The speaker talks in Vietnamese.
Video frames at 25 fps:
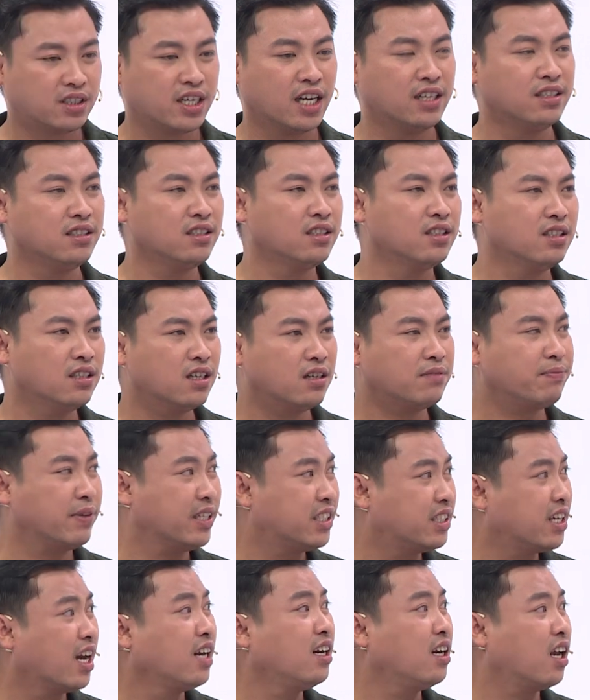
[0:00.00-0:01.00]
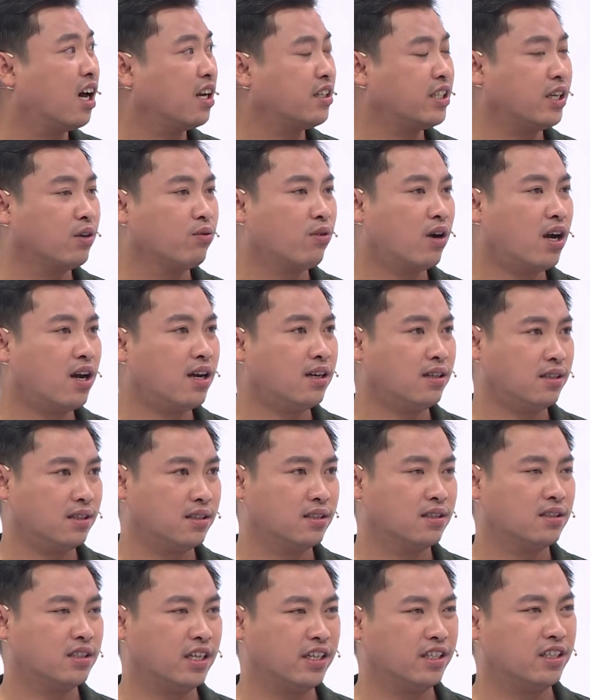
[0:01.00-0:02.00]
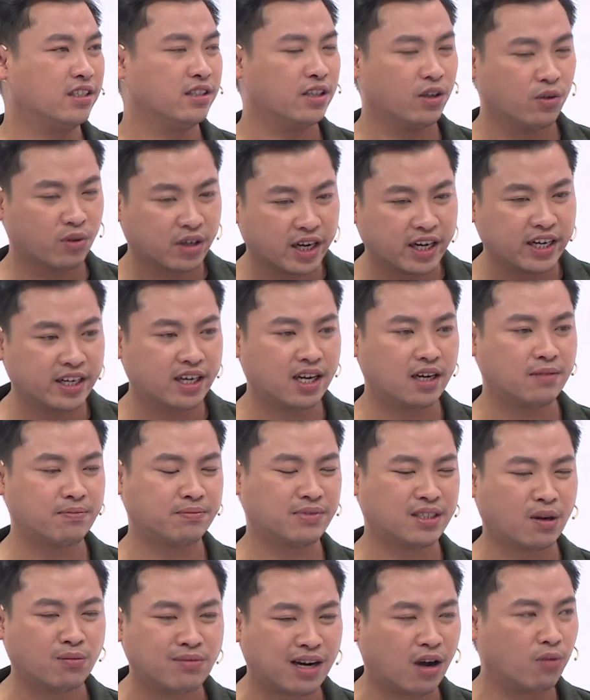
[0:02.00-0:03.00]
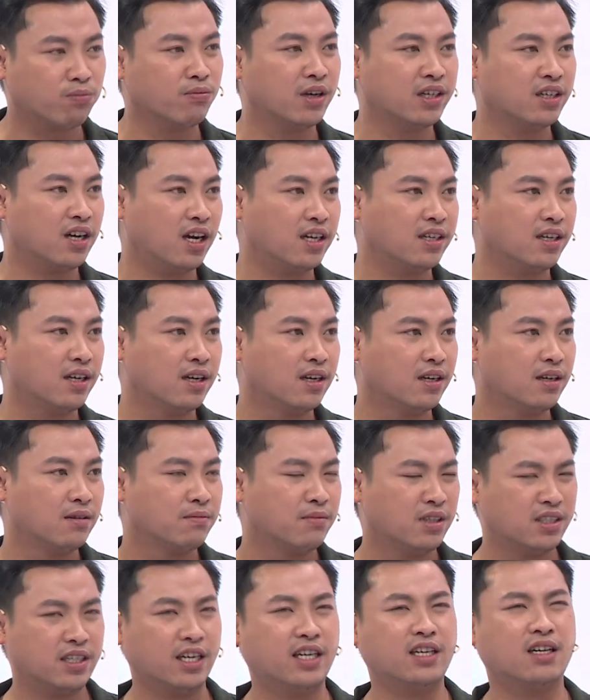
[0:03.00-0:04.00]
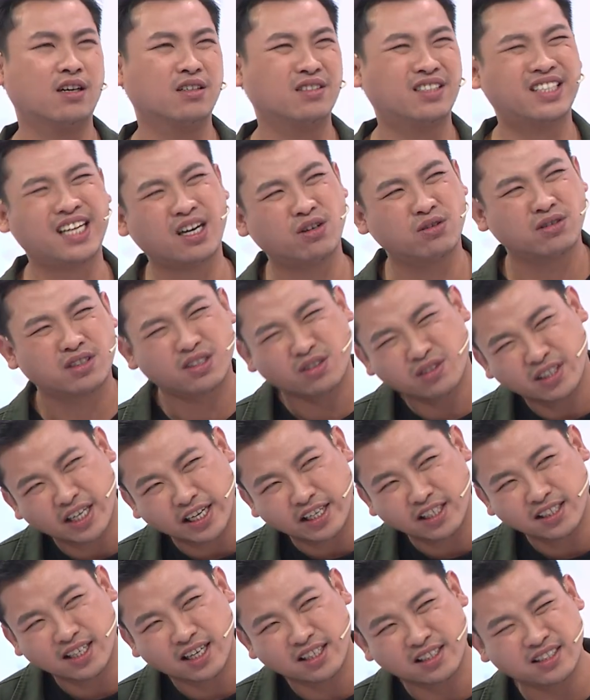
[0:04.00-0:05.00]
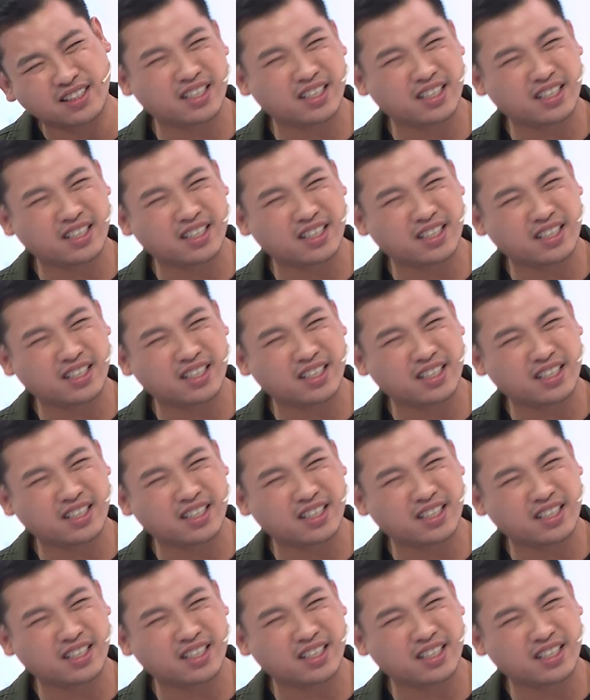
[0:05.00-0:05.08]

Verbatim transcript: trên dưới nó bị chênh lệch gì quá thì nhiều khi á, trong lòng mình thôi mình nghĩ sao kỳ ta,